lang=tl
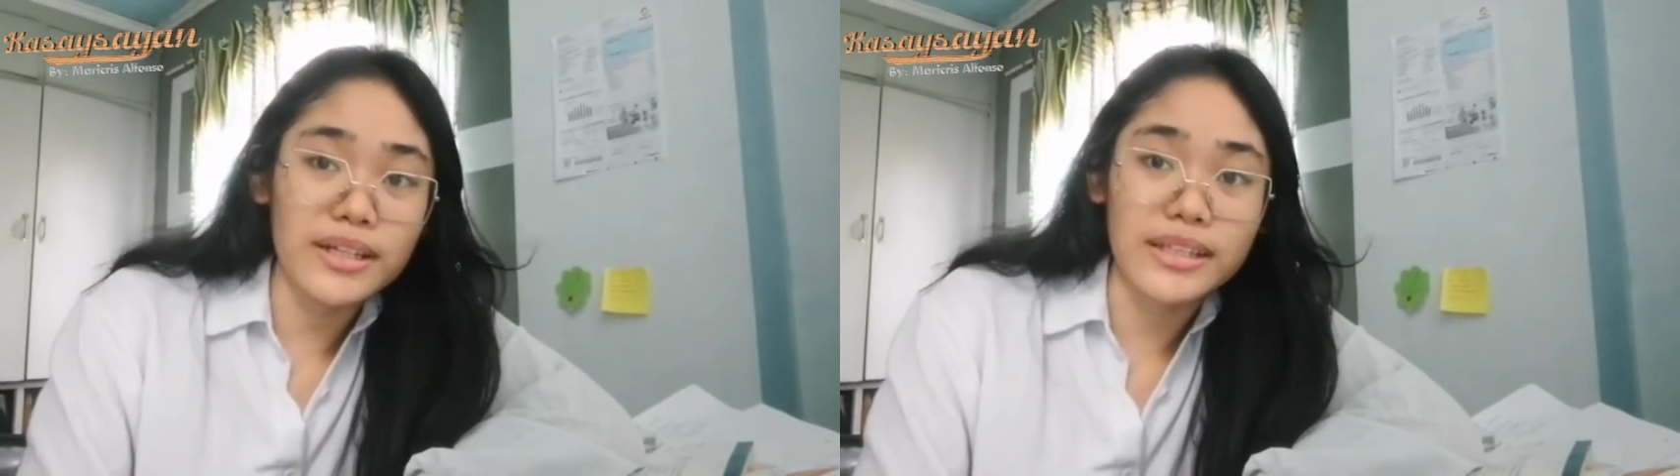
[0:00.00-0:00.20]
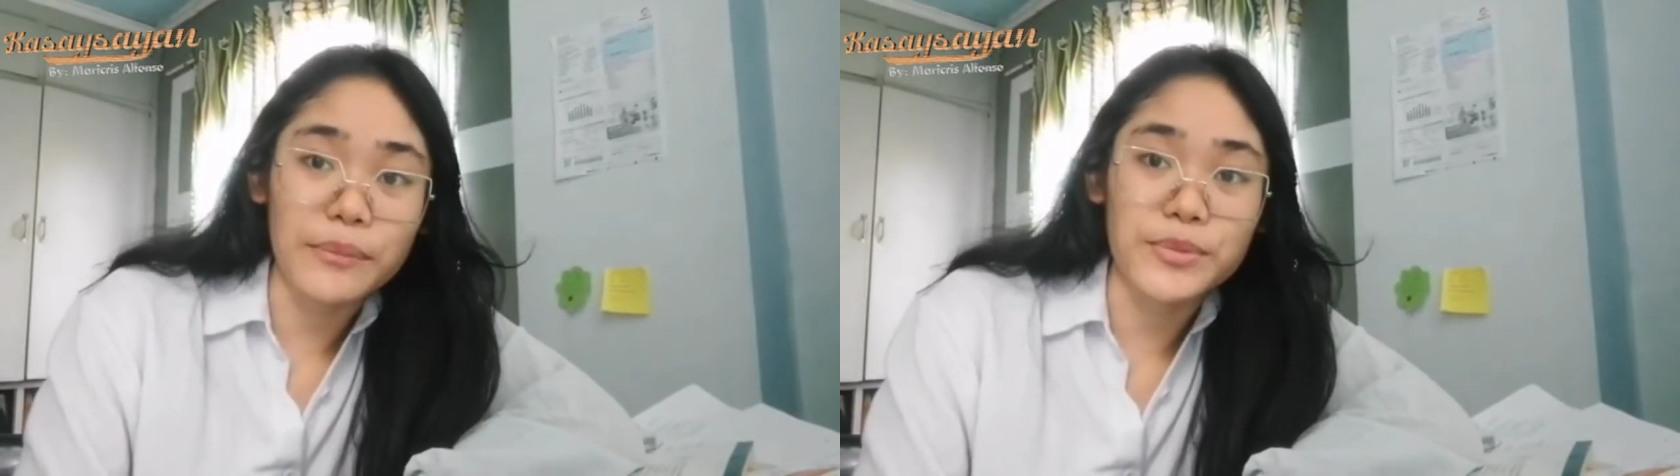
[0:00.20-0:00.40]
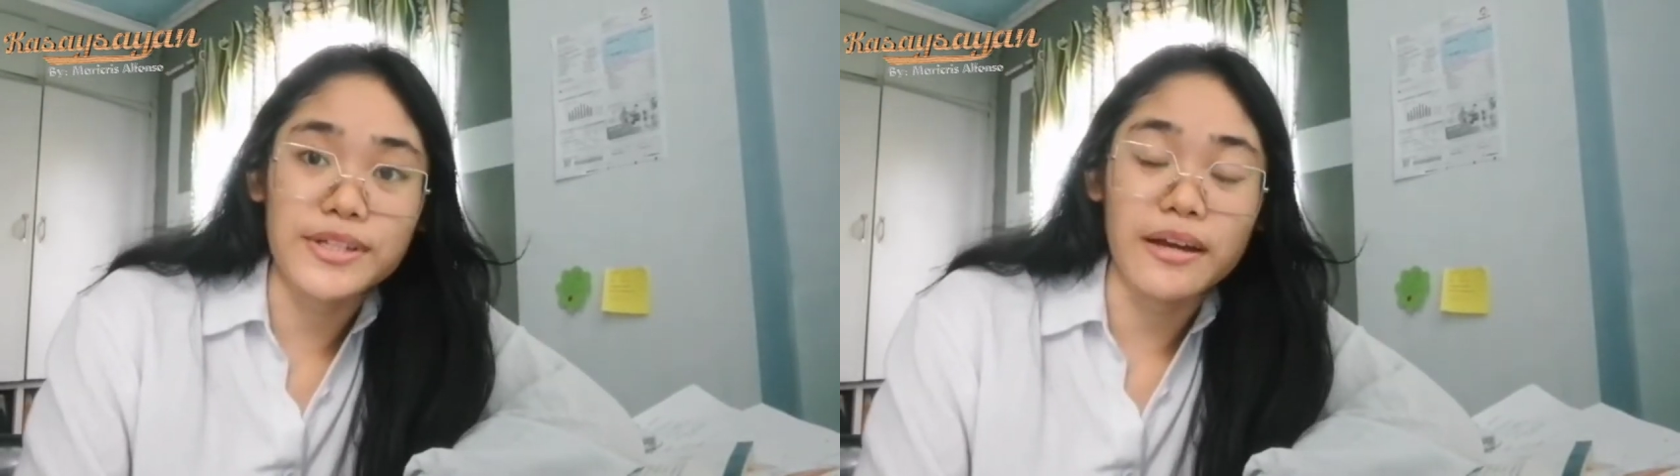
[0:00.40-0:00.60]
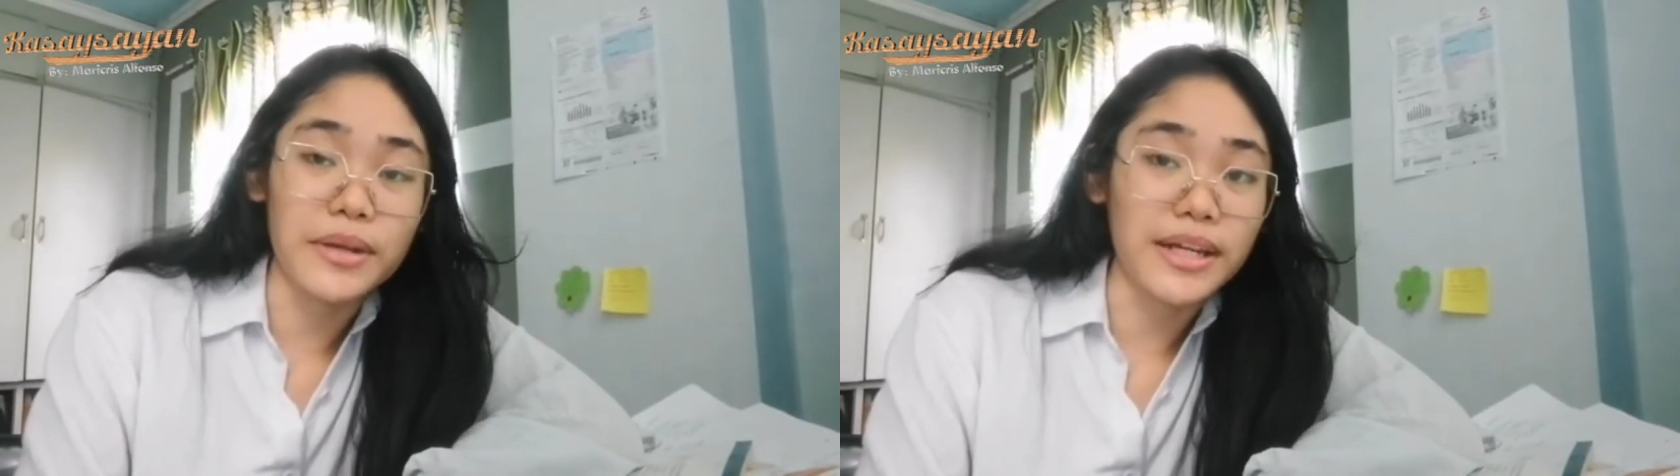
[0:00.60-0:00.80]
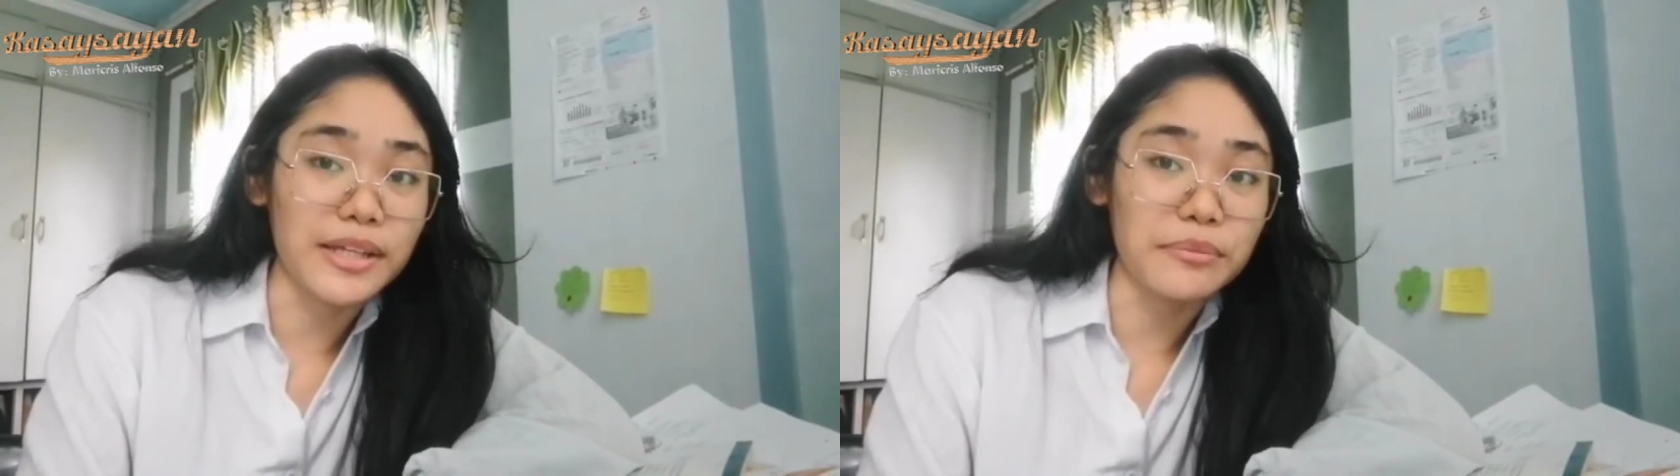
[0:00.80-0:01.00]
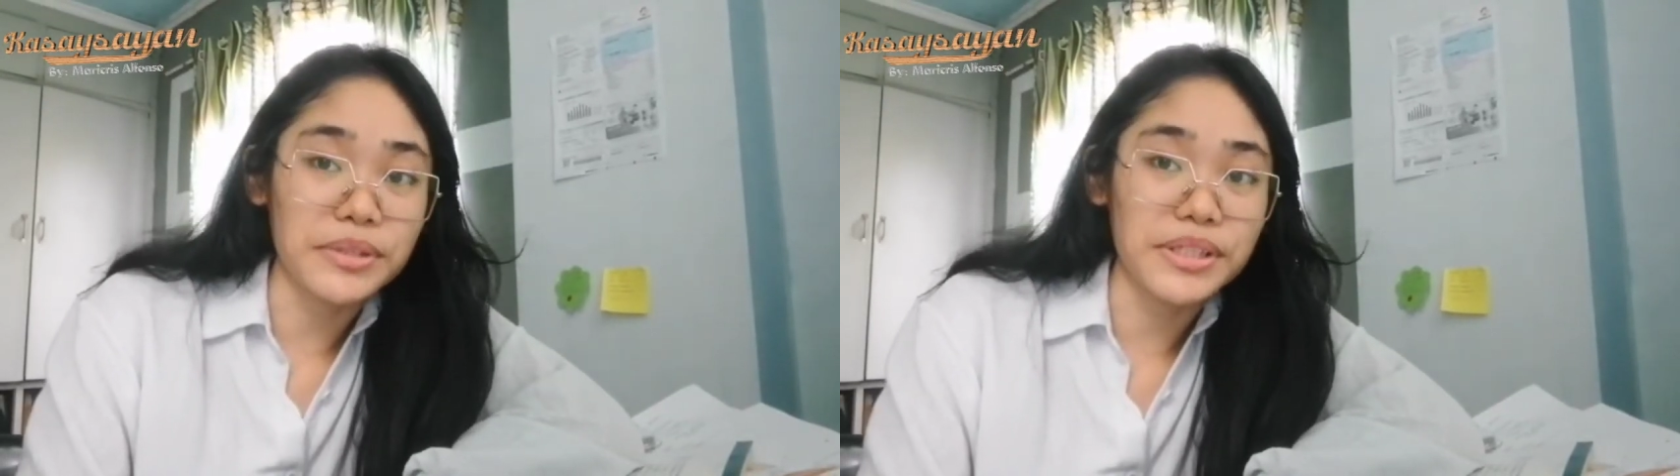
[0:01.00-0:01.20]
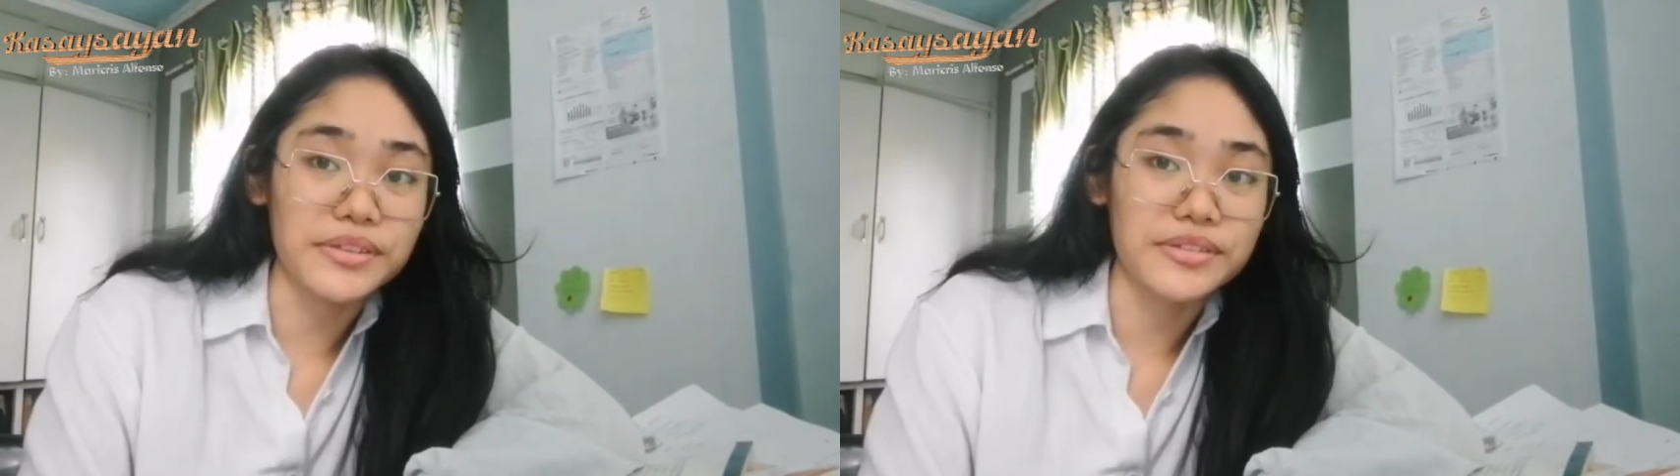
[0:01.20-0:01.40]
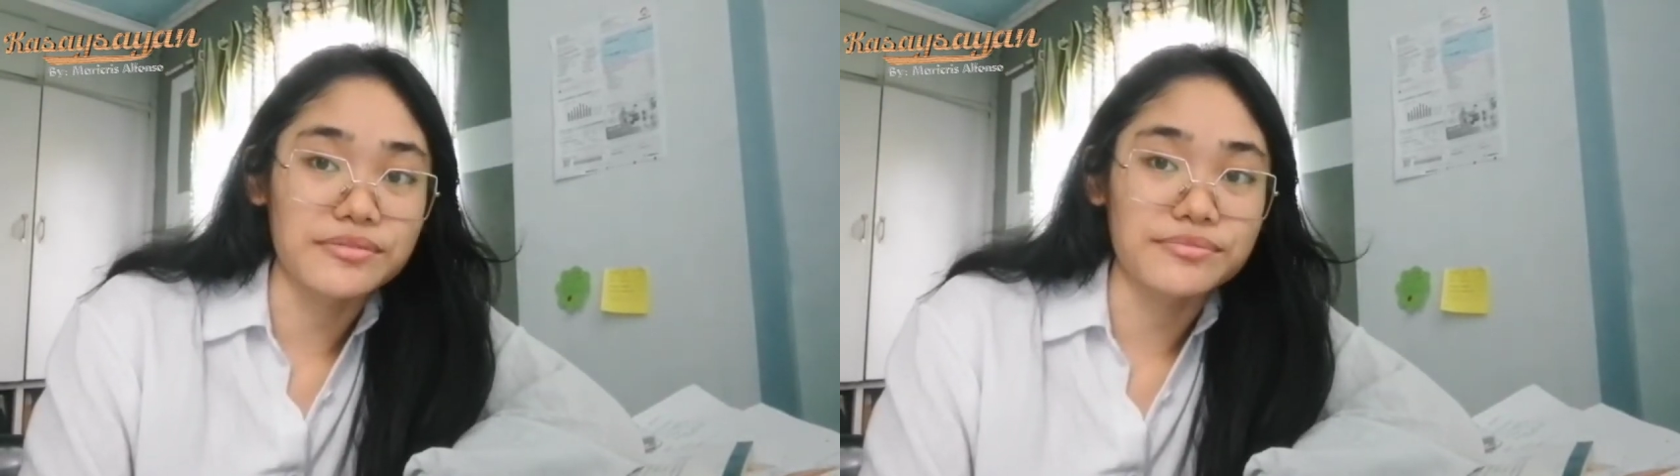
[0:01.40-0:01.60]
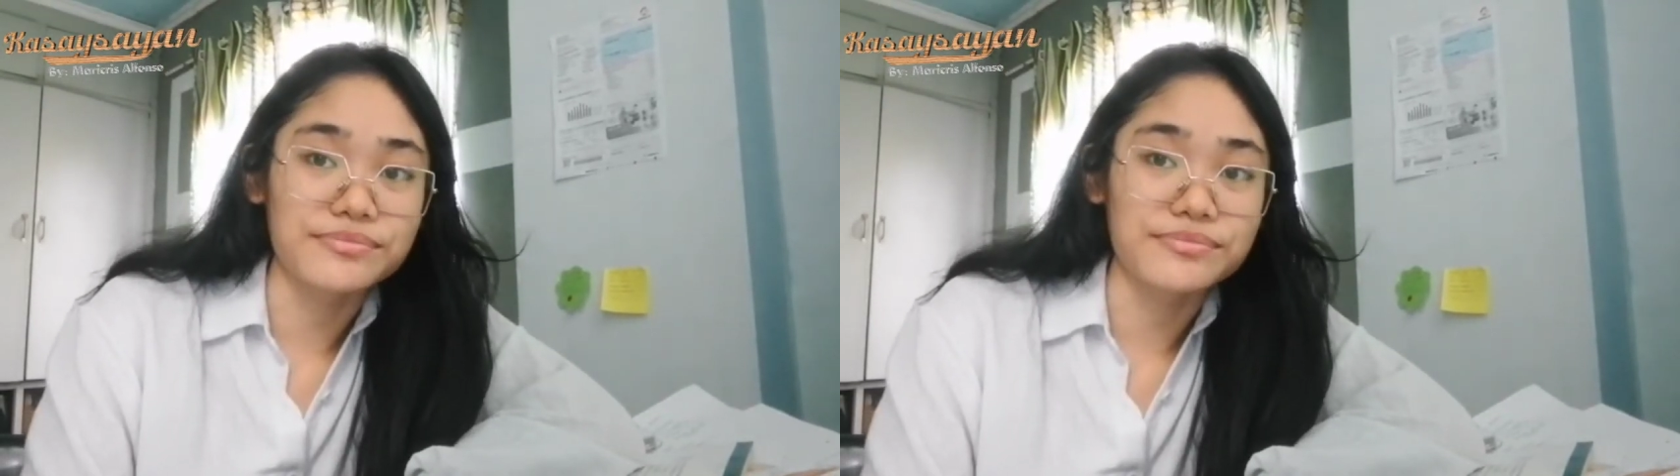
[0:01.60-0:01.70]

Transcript: nga natapos ang American period?